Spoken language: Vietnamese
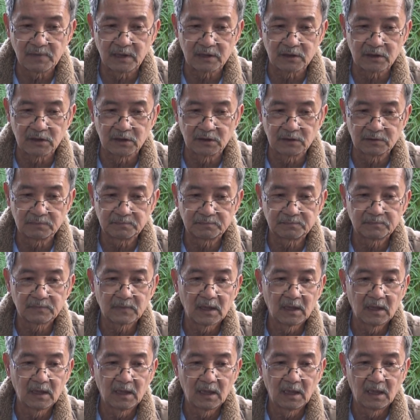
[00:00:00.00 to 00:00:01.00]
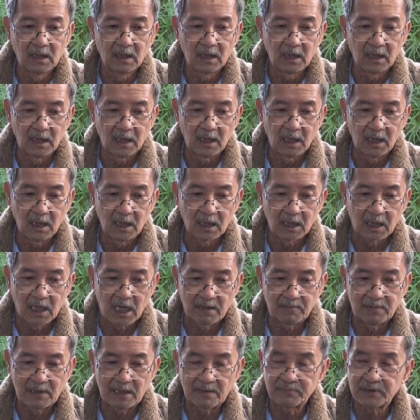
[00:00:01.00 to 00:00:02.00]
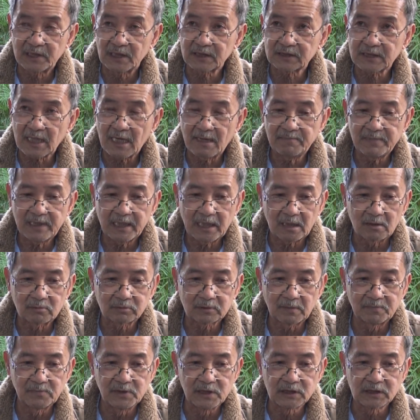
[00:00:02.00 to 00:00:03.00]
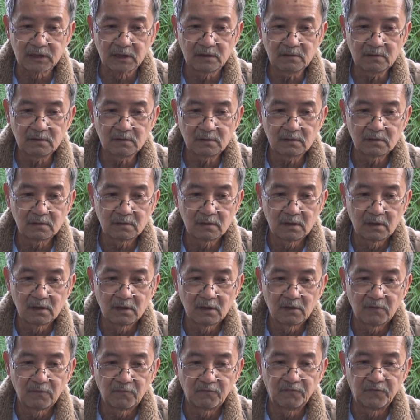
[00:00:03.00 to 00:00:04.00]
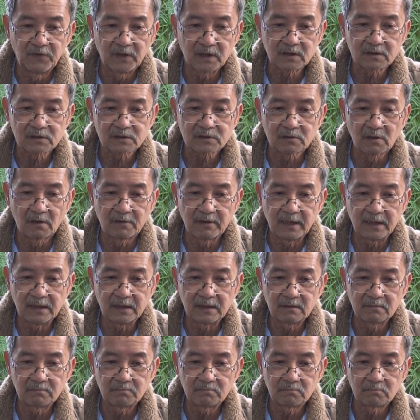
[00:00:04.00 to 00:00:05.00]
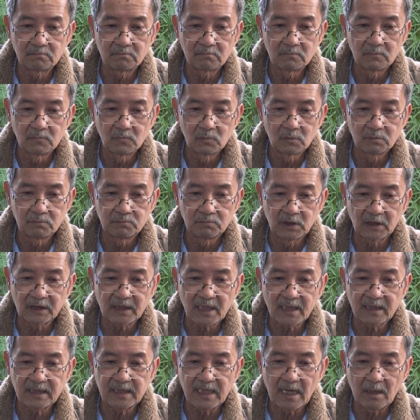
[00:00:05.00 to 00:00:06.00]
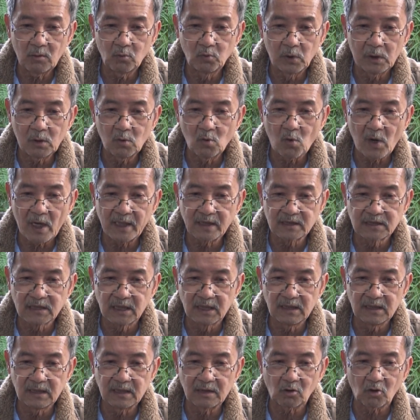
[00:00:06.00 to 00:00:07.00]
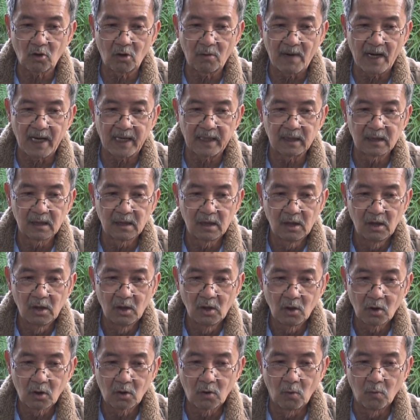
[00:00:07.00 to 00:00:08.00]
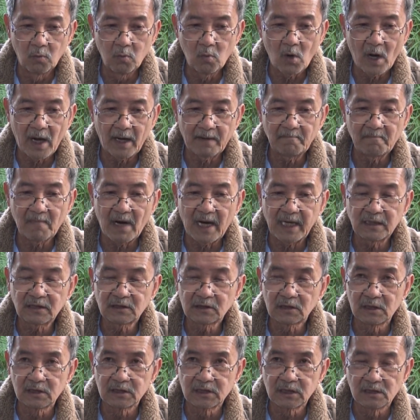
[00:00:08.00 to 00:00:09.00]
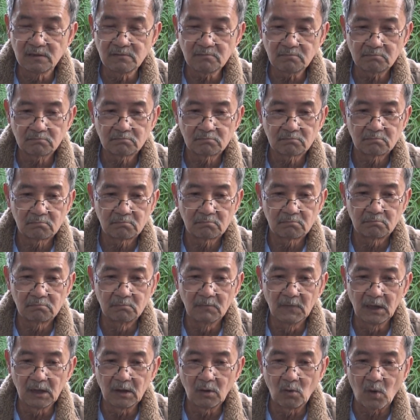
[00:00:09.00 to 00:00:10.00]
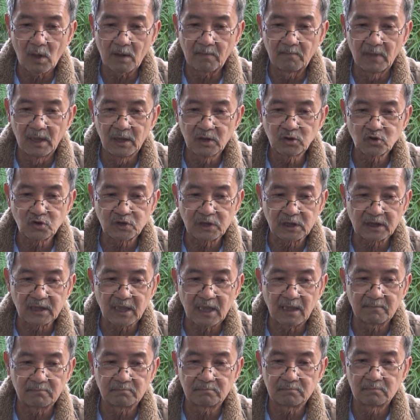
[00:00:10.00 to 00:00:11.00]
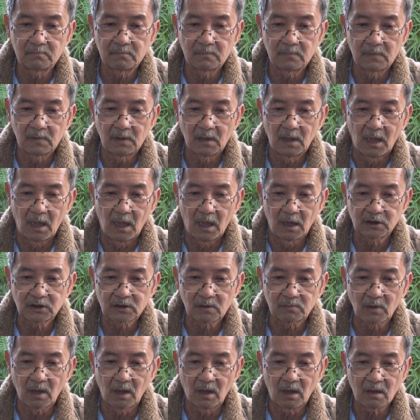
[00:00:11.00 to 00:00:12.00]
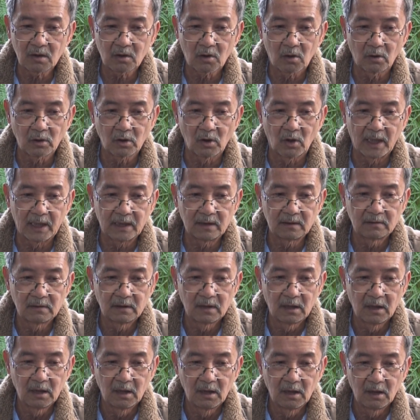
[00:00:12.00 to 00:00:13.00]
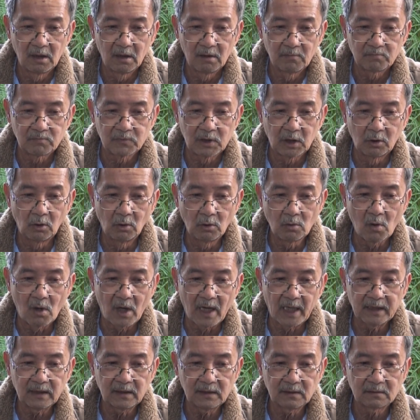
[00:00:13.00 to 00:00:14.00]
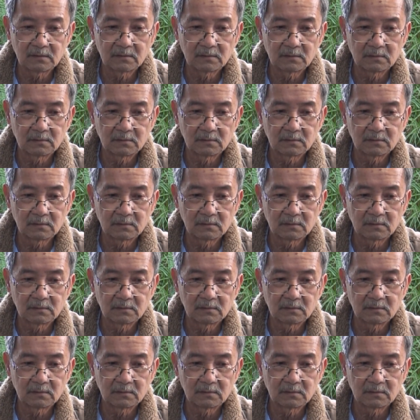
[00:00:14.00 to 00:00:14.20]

Bình Dương ngày 25 tháng 8 2019, Việt Study với tác giả Nguyễn Quang Chi đã có bài Khủng hoảng 749 bước ngoặt mới cho Việt Nam. Ở trong đó có đoạn về đối ngoại